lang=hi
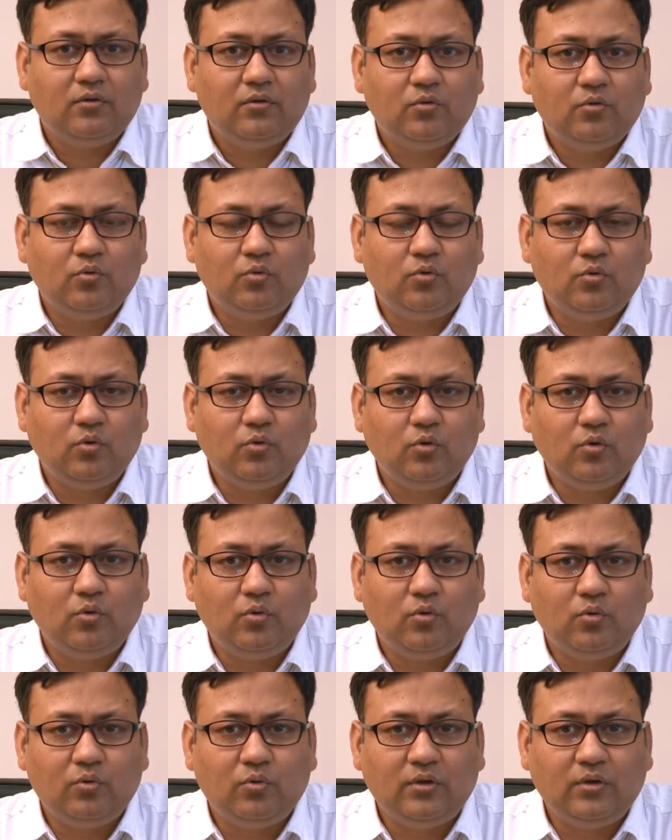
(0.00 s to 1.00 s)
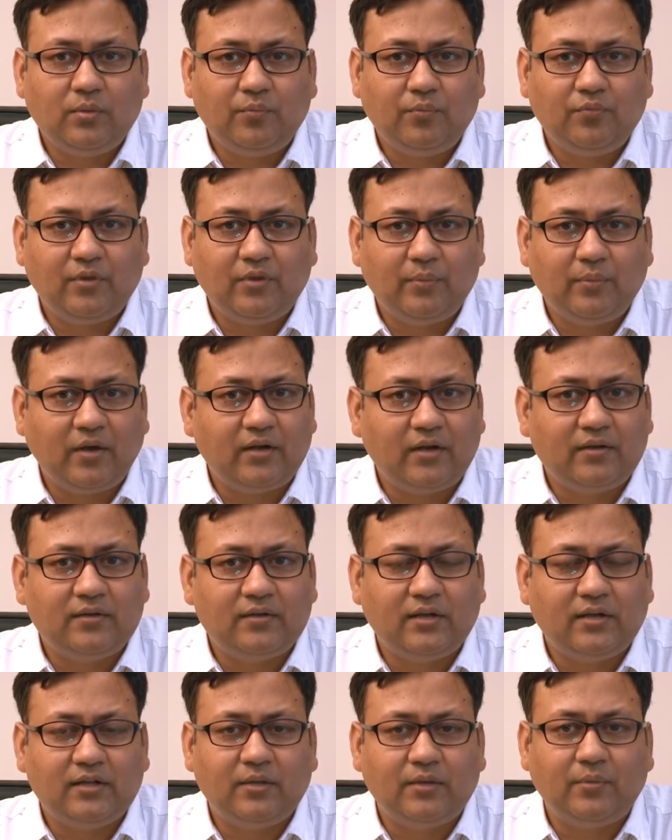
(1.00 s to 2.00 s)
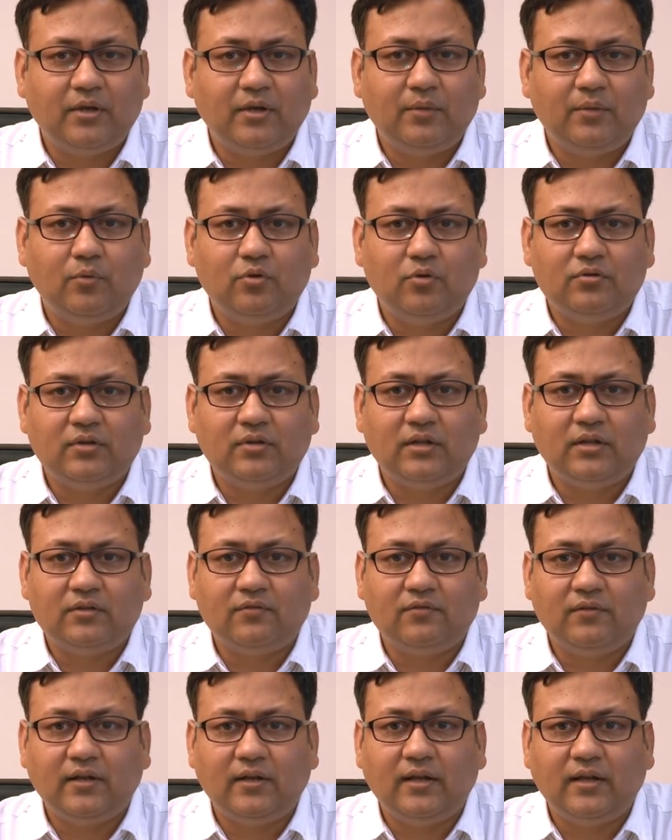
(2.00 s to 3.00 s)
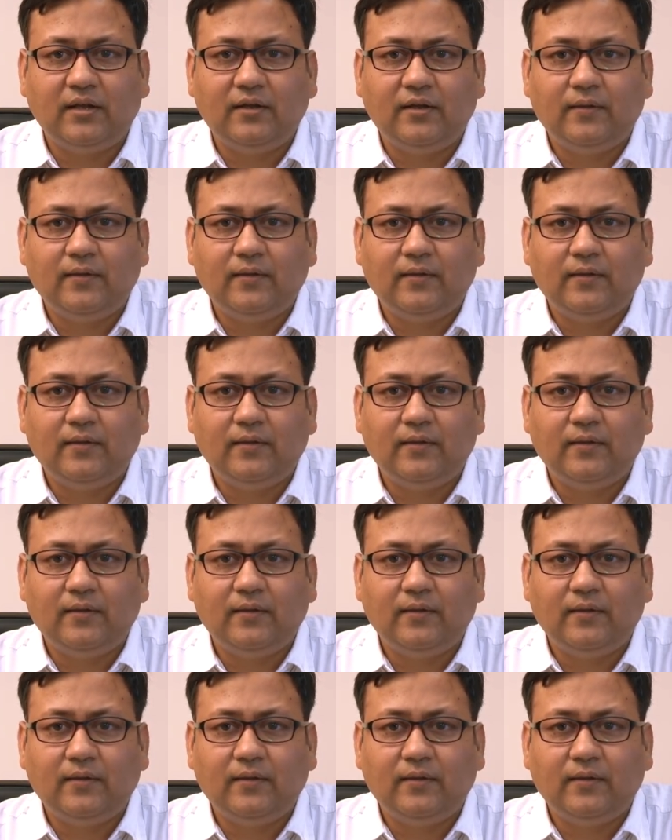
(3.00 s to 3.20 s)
तो उनको उनके परिवार के साथ हमारी बहुत सांत्वना है